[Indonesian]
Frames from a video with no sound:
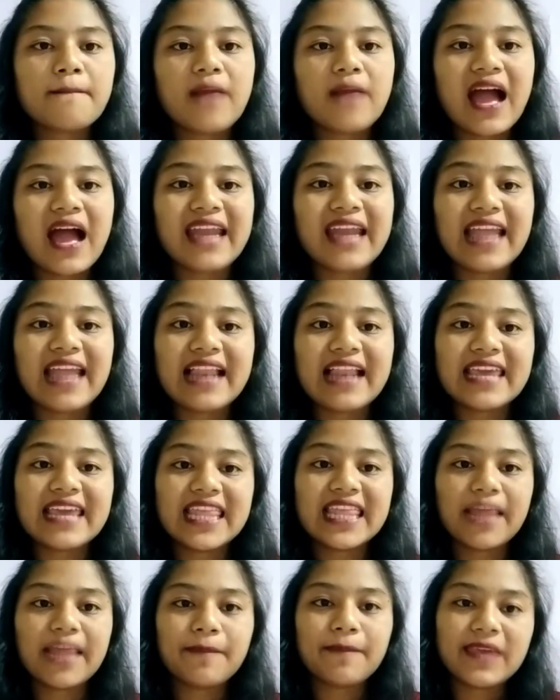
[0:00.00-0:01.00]
Bahan
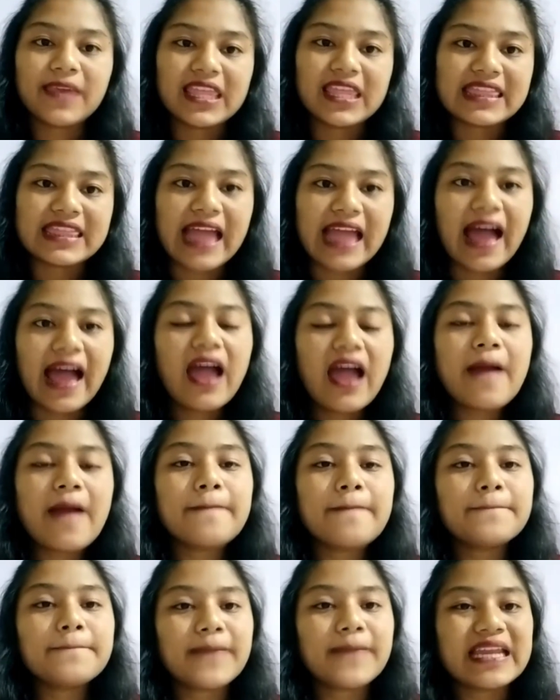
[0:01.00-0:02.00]
Alkitab kita
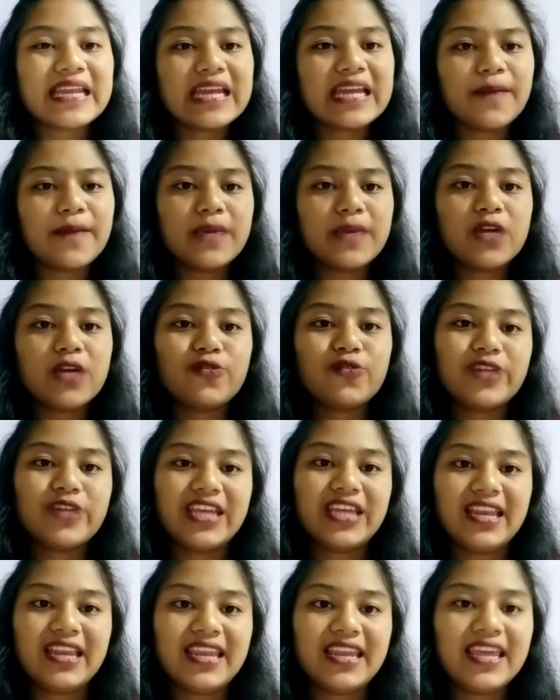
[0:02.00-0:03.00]
pada minggu
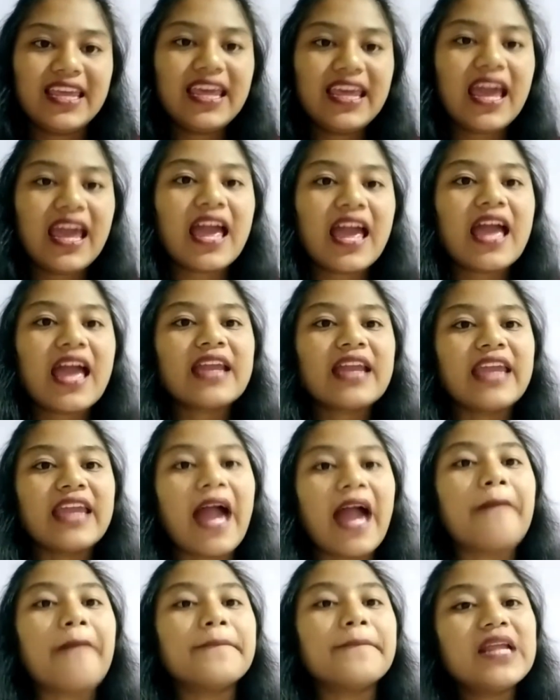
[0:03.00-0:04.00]
ini
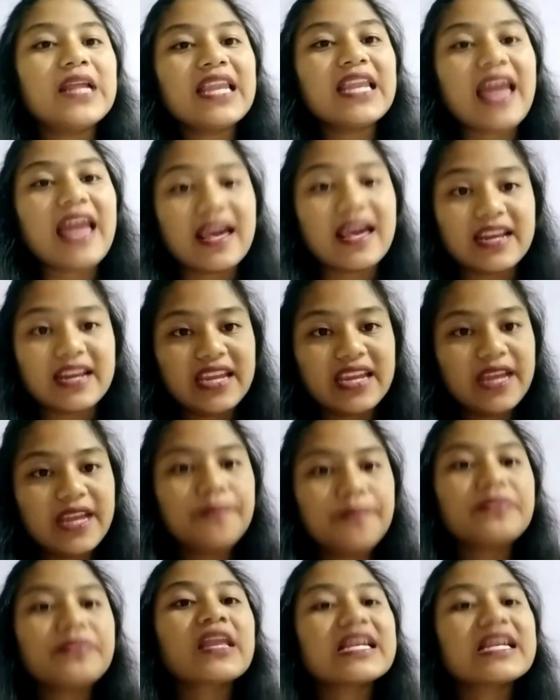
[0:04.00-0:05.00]
diambil dari
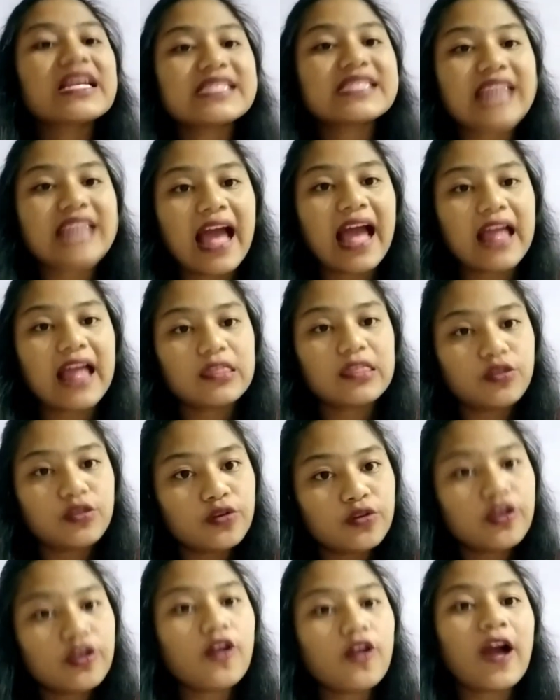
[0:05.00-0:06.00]
1
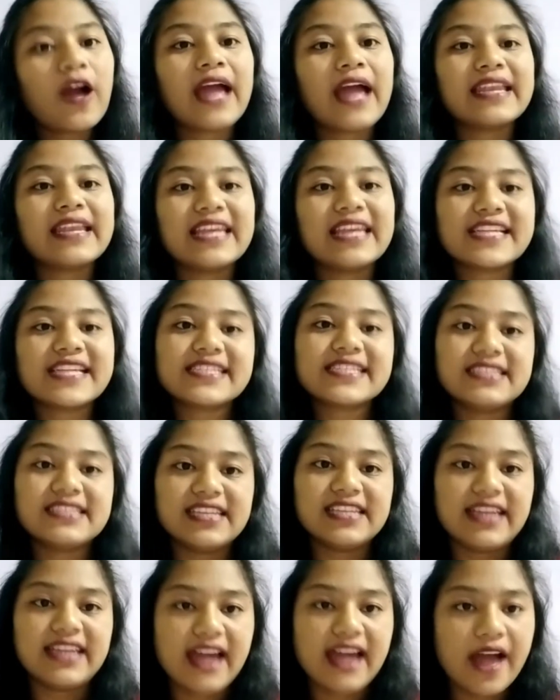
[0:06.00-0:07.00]
Yohanes
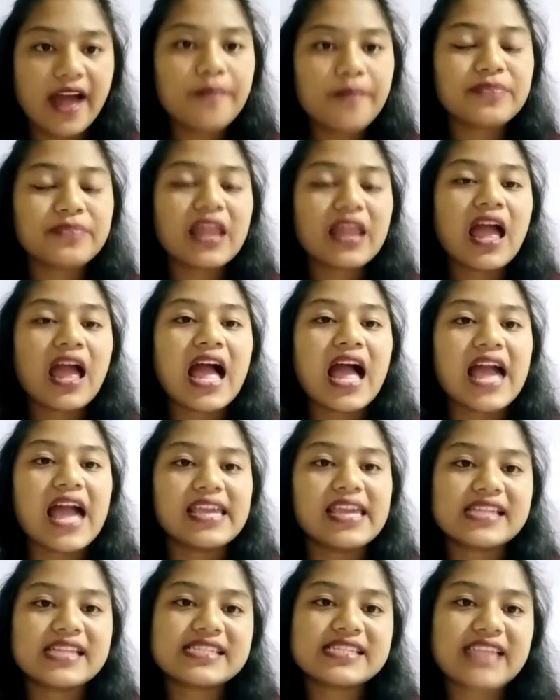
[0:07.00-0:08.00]
3
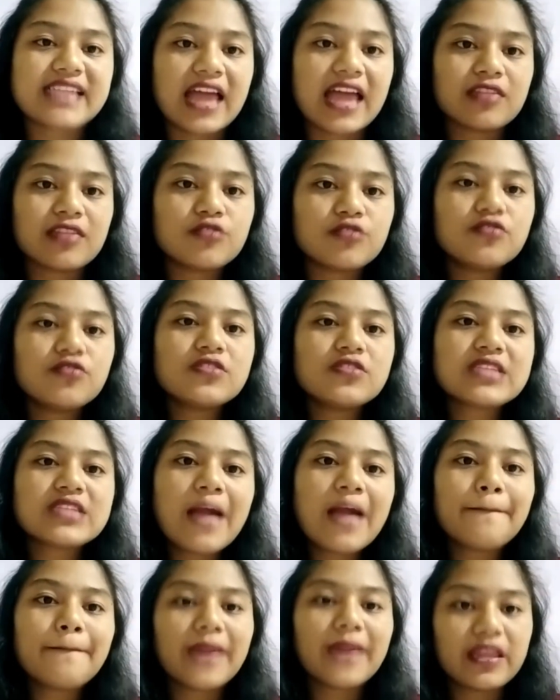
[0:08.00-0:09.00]
ayat 1
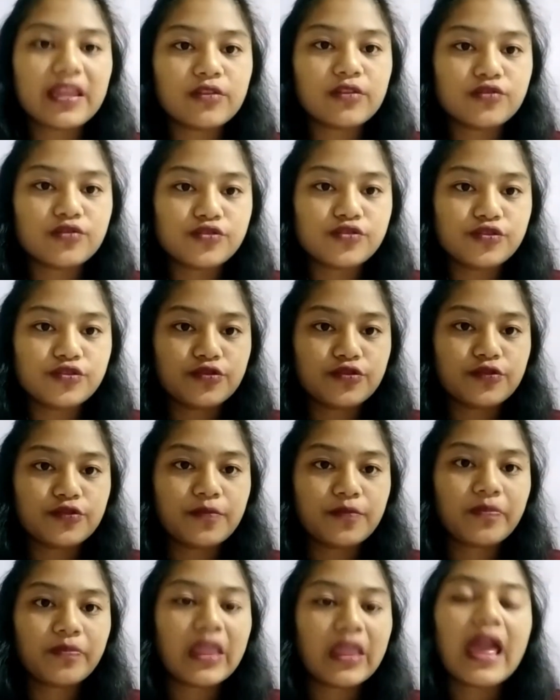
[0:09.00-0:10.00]
sampai
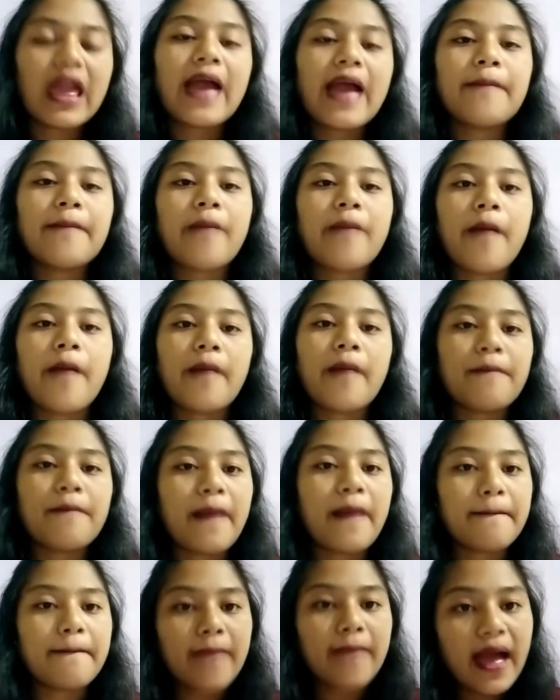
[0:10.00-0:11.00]
7.
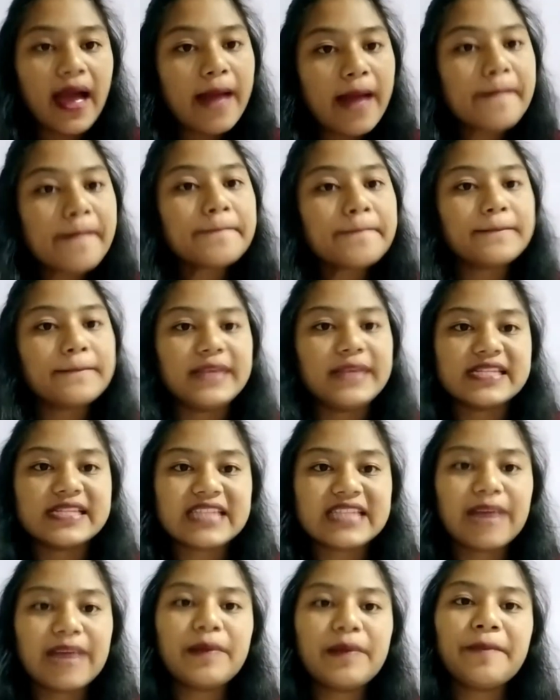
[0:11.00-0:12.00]
Mama-mama
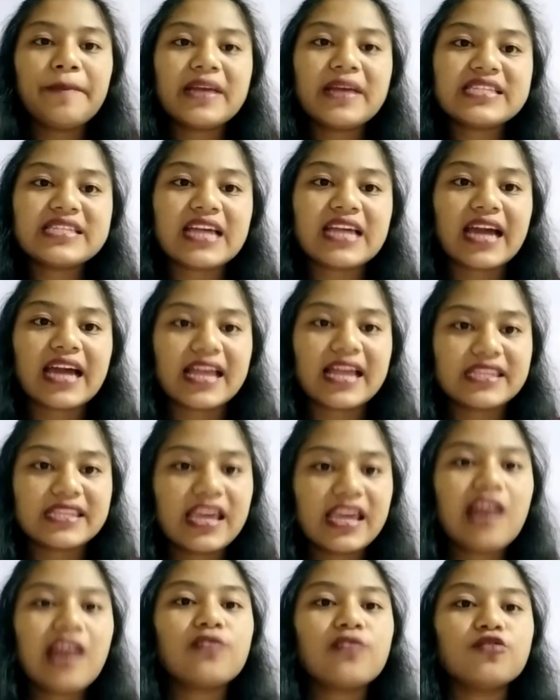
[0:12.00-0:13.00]
bisa
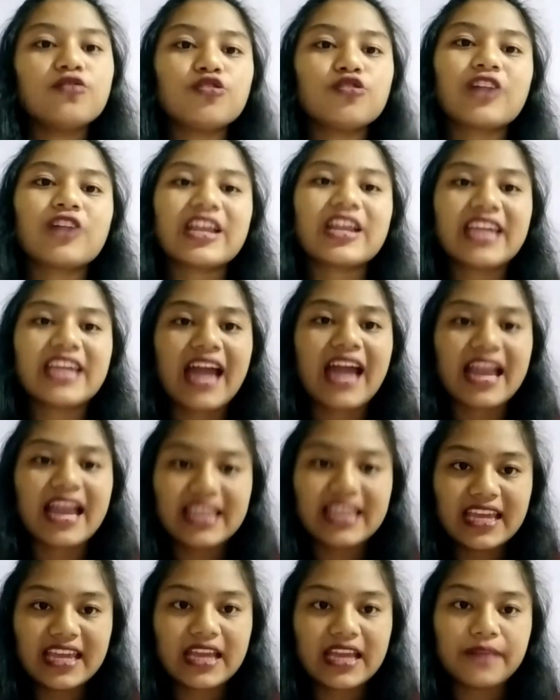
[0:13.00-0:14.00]
membacakannya untuk
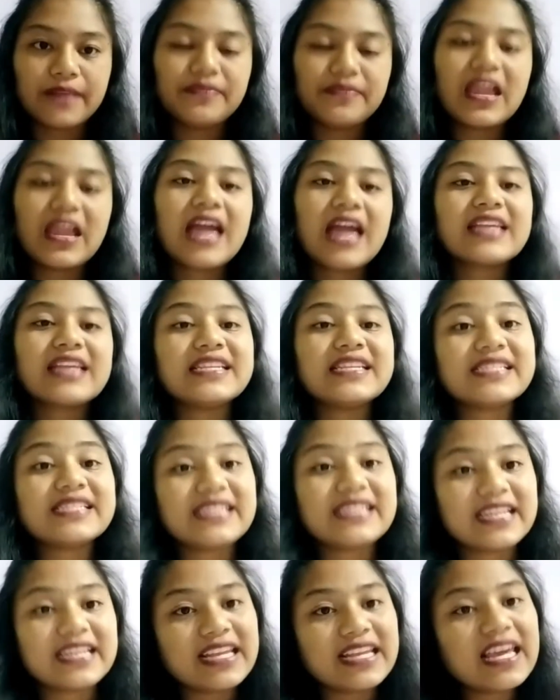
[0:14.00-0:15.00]
adik-adik. Di
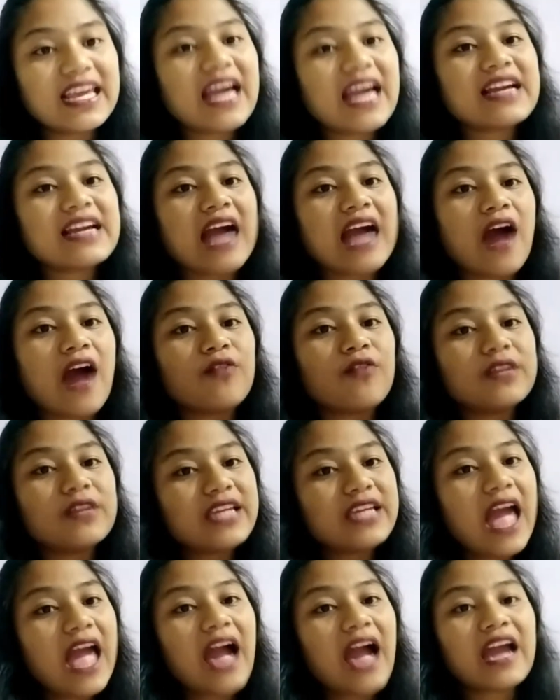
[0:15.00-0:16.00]
sini Kak
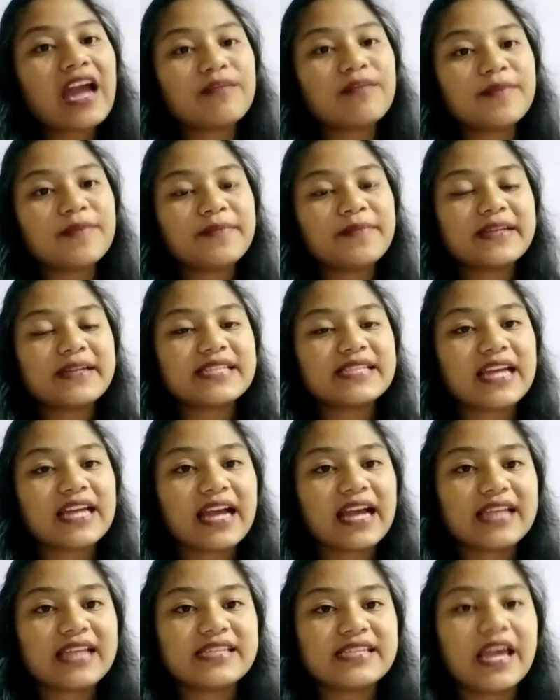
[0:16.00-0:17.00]
Aulia akan
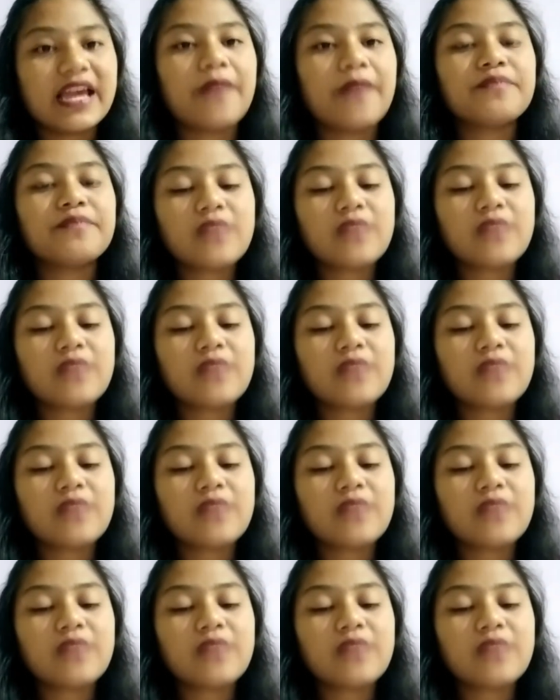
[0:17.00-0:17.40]
membacakannya.